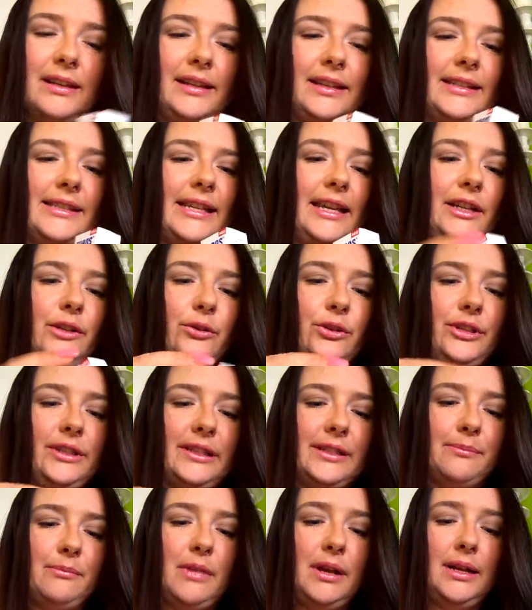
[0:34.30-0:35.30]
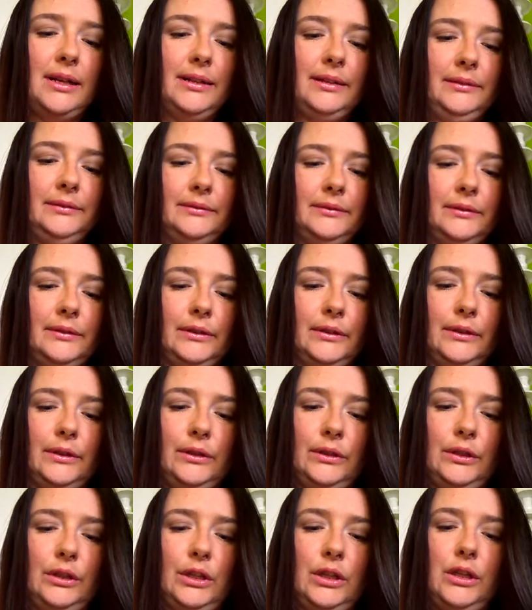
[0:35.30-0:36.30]
Ich zeige euch das mal.
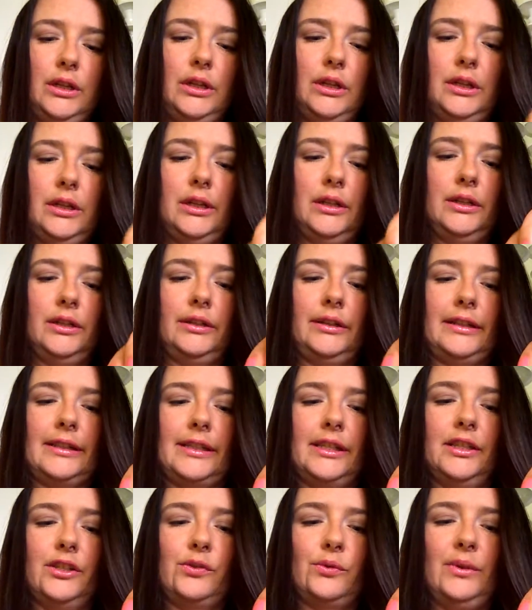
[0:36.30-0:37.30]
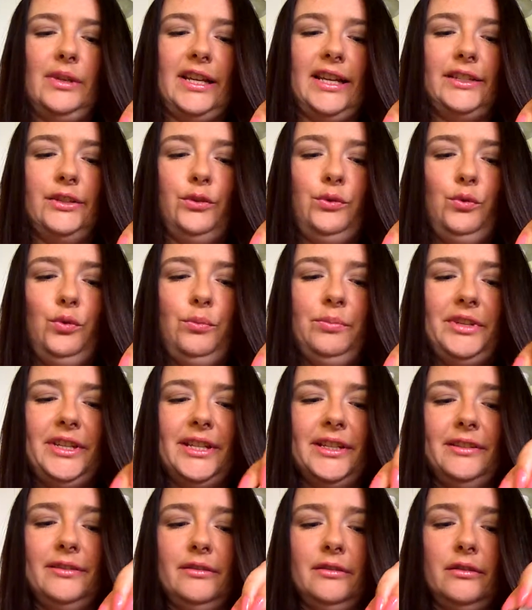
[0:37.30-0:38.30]
Das sind so kleine
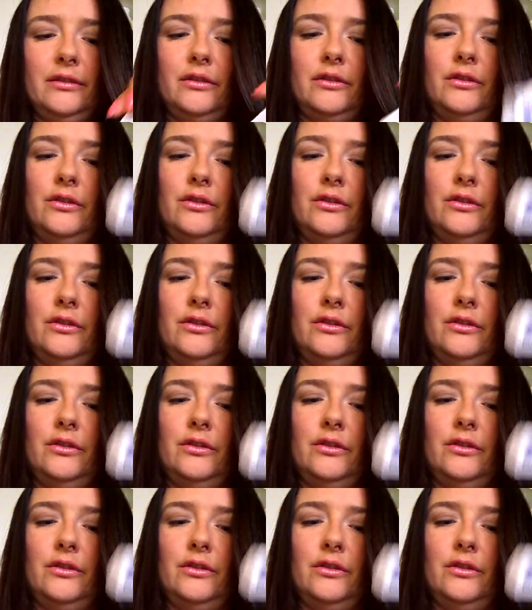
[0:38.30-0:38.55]
Tübchen.